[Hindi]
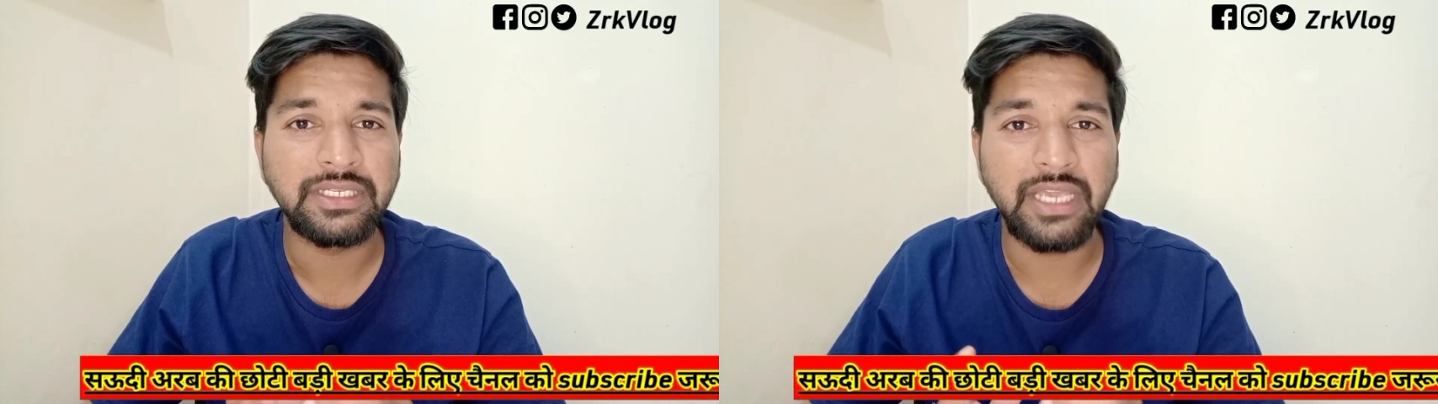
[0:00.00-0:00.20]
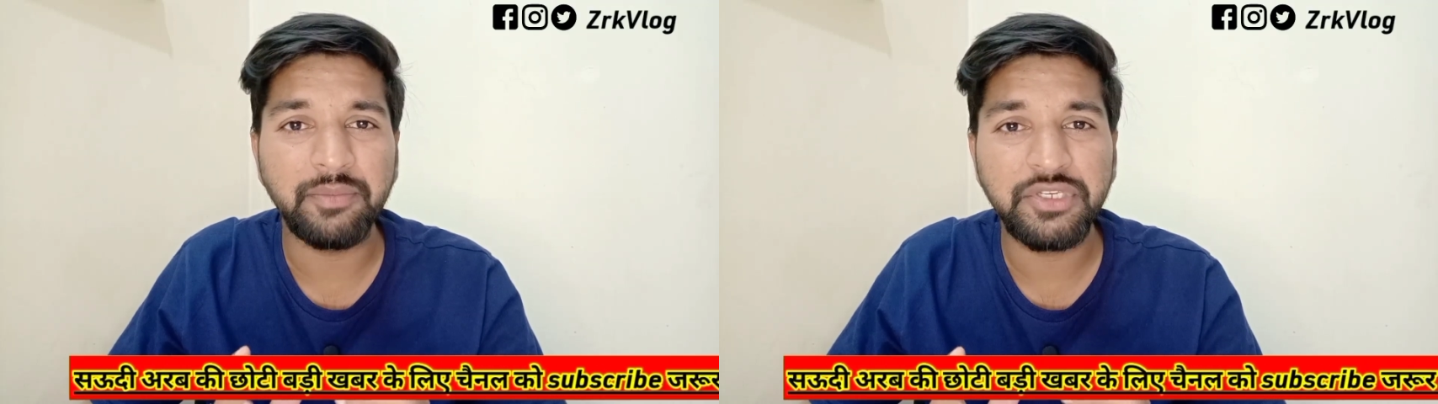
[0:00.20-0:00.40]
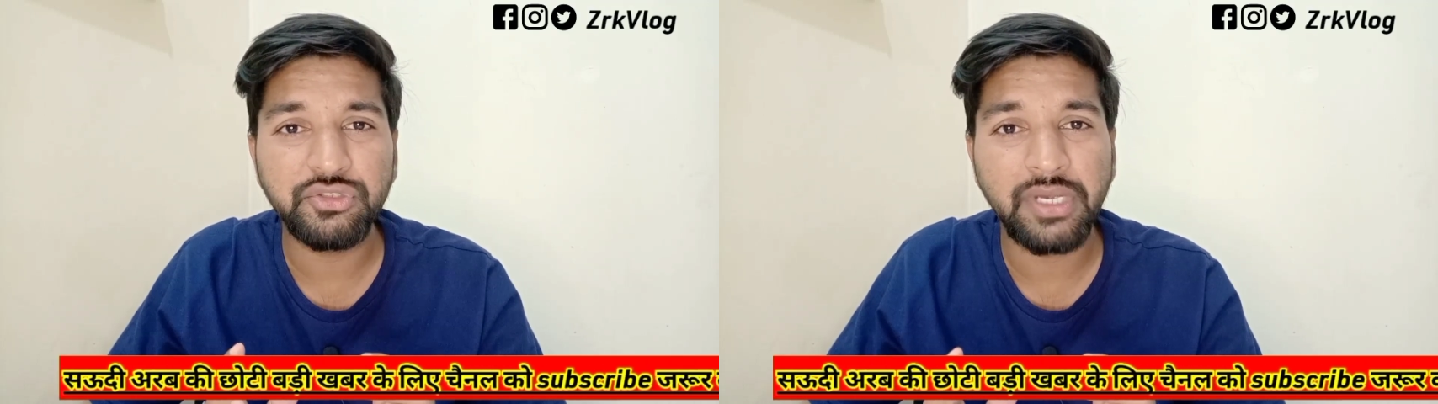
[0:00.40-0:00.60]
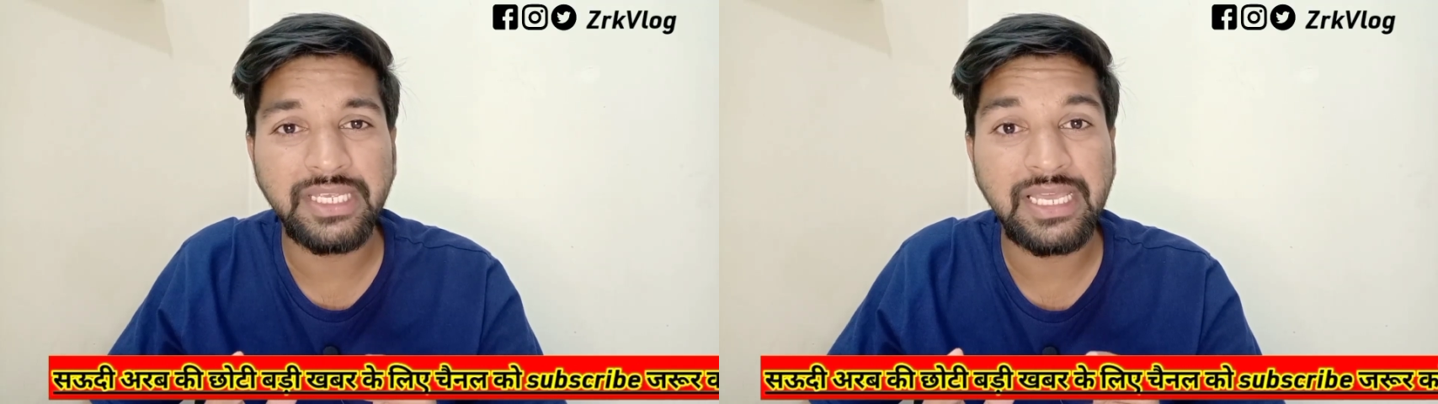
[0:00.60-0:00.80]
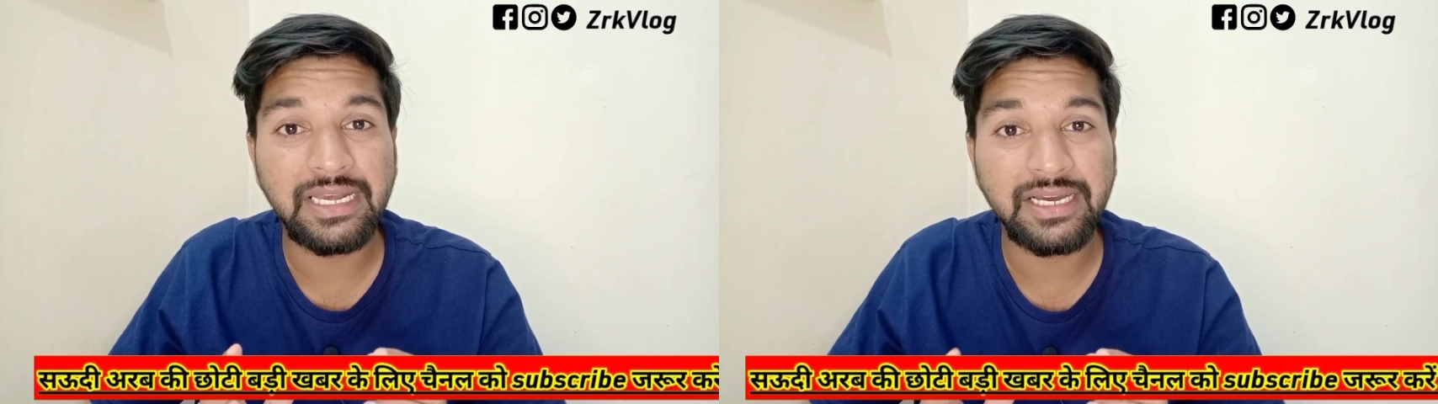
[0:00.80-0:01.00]
कि अभी जो है
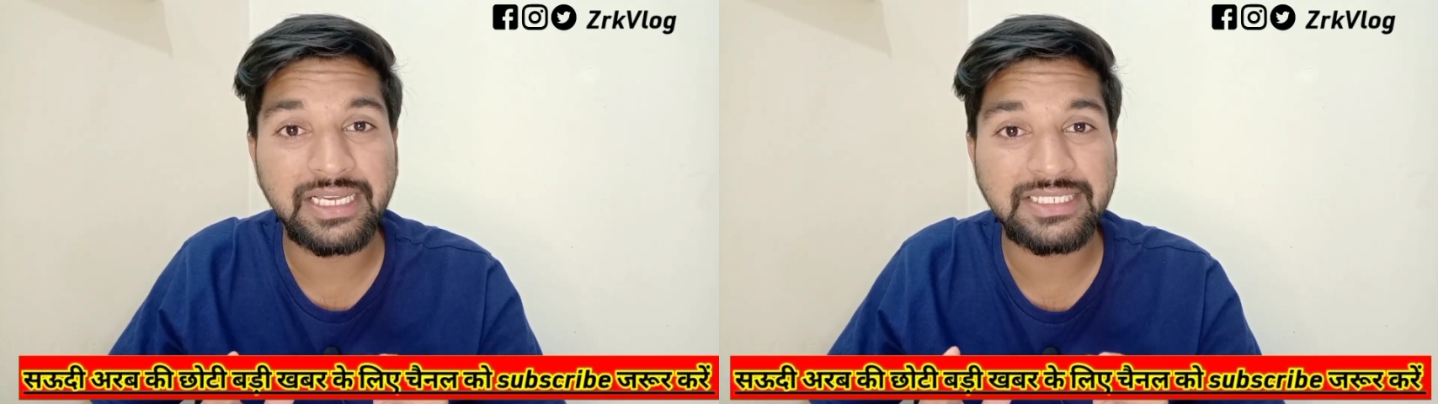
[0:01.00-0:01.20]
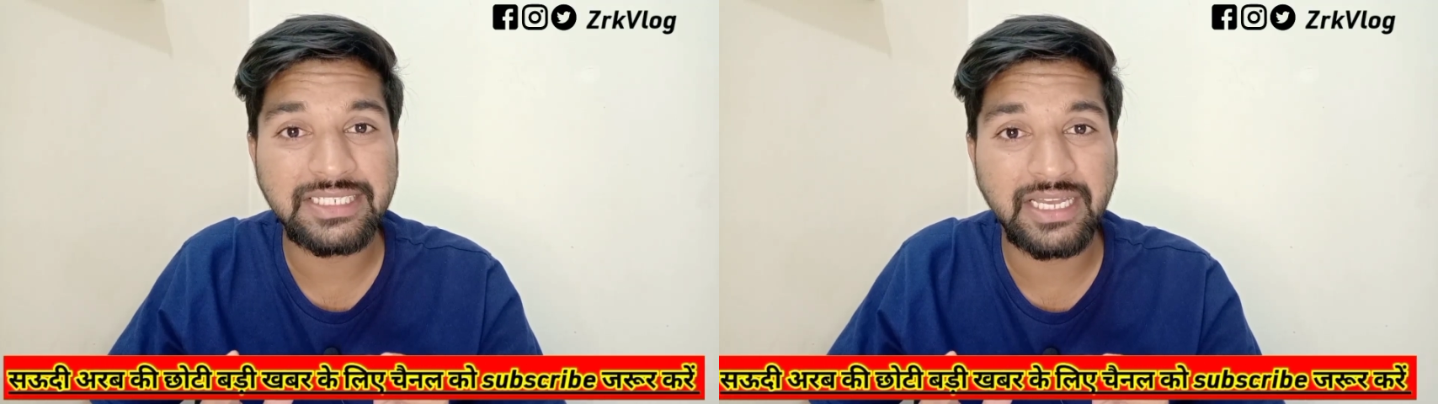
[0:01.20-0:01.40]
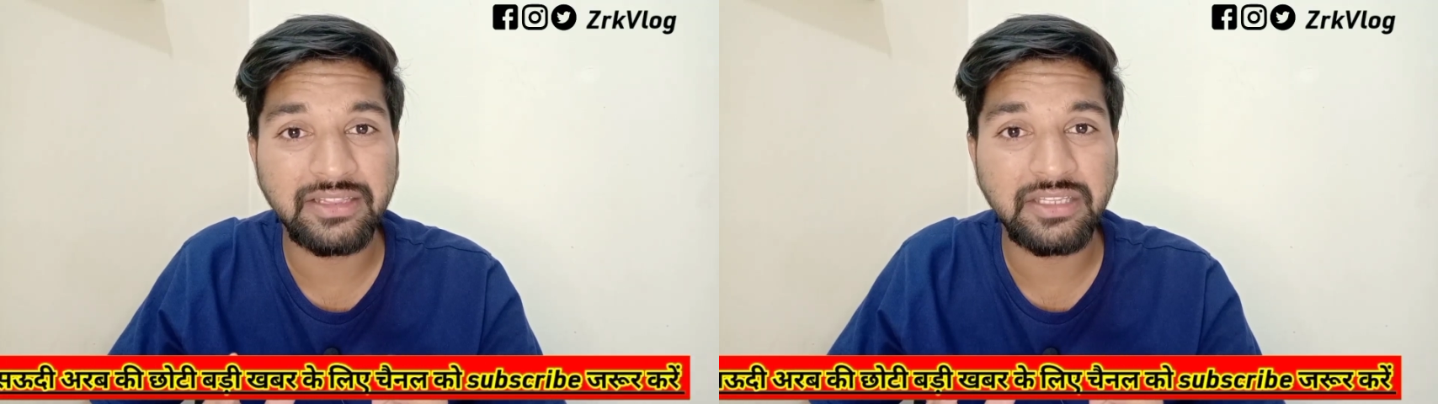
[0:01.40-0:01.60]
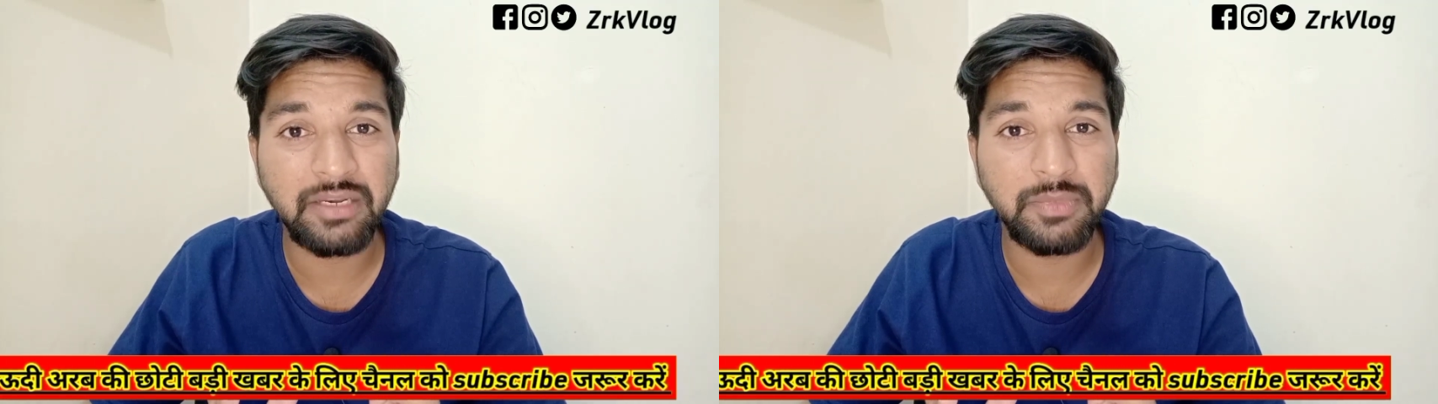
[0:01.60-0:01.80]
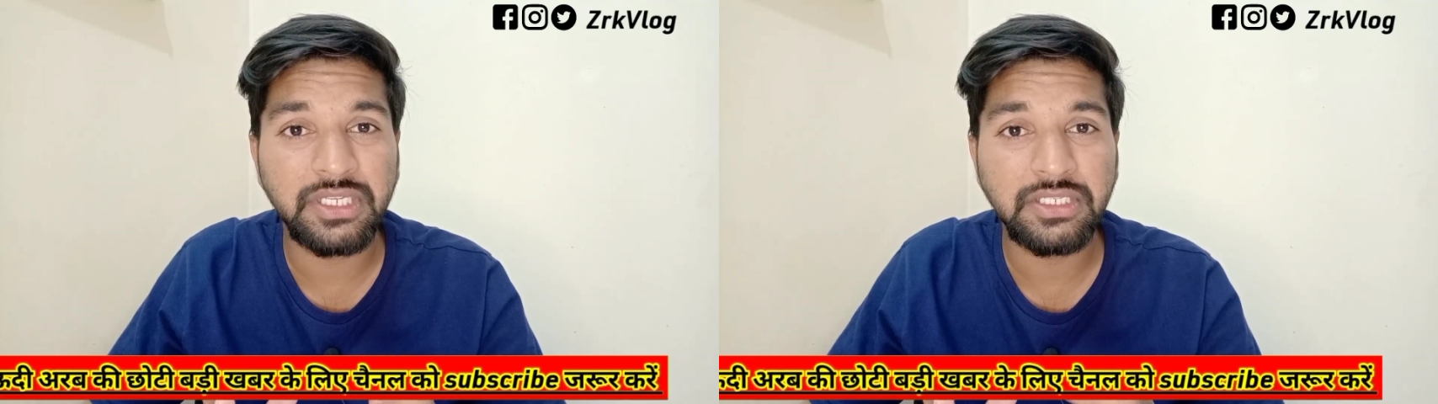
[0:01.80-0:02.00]
ये लगेज के
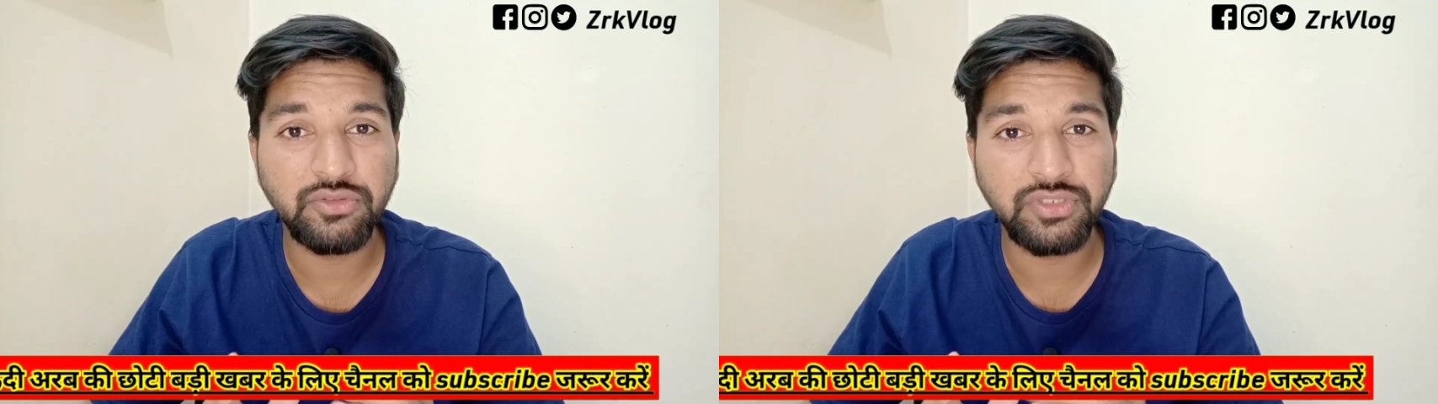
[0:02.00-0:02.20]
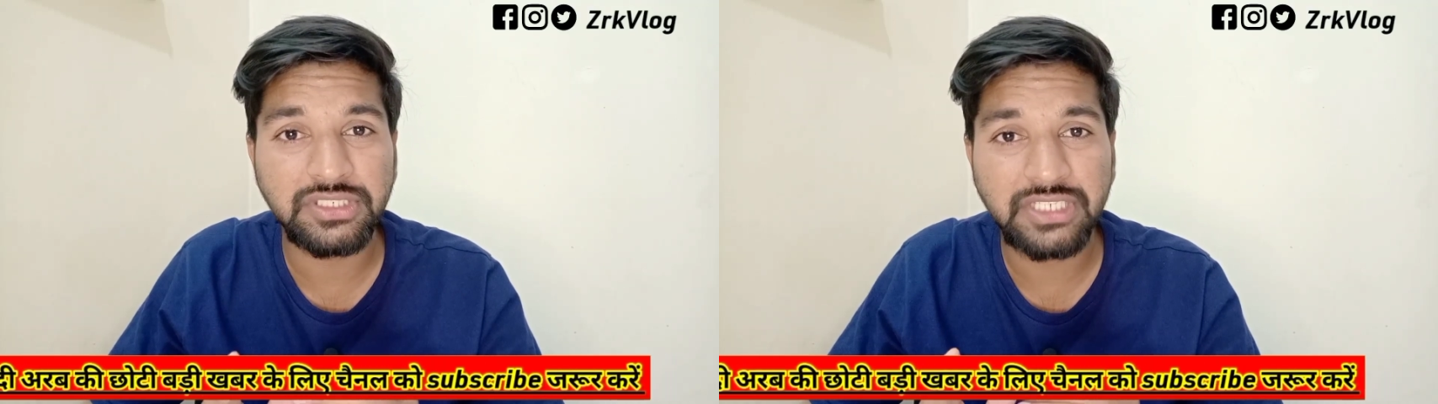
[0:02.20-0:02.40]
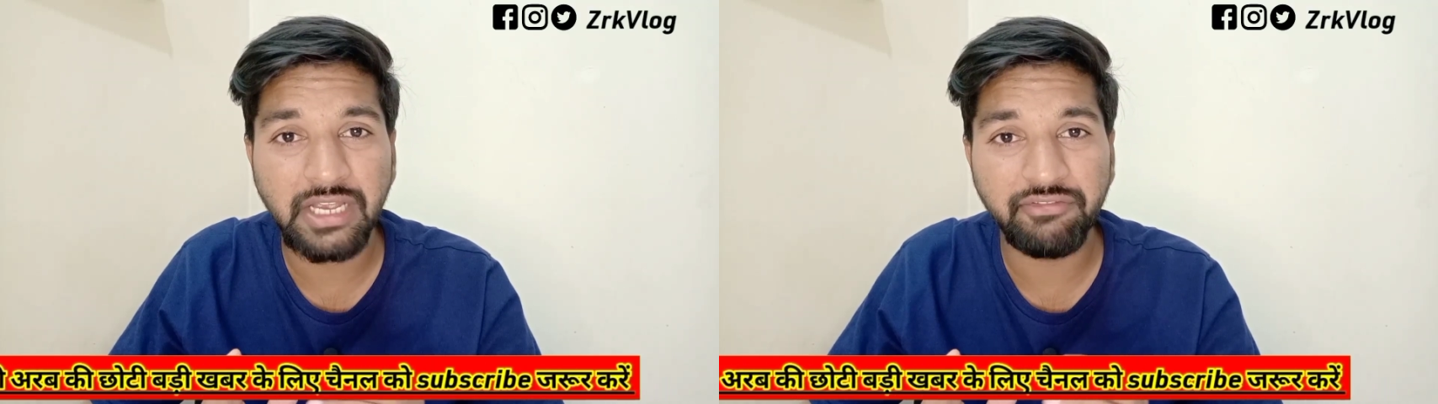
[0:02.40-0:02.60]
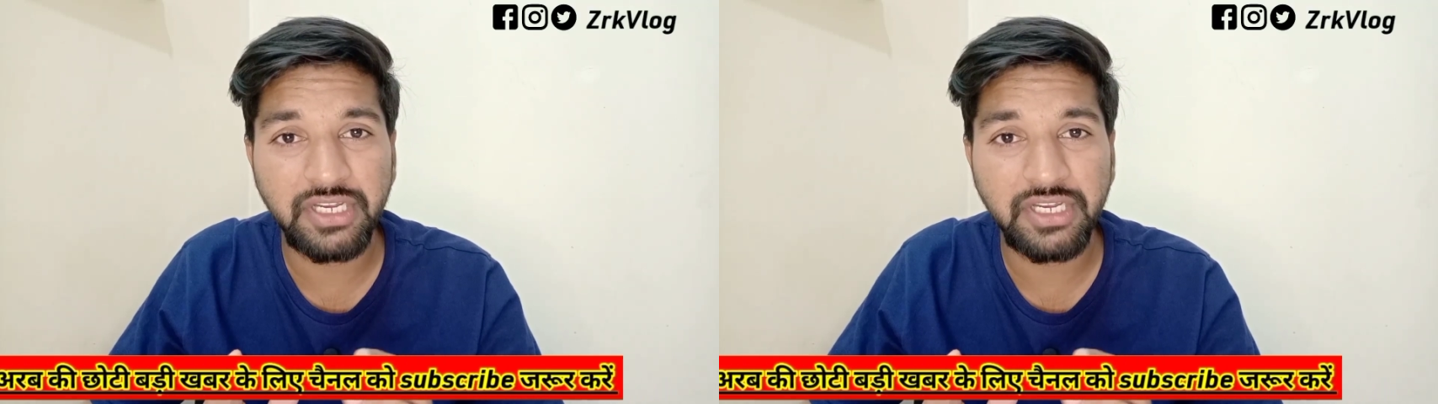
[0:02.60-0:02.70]
अंदर में ही इसका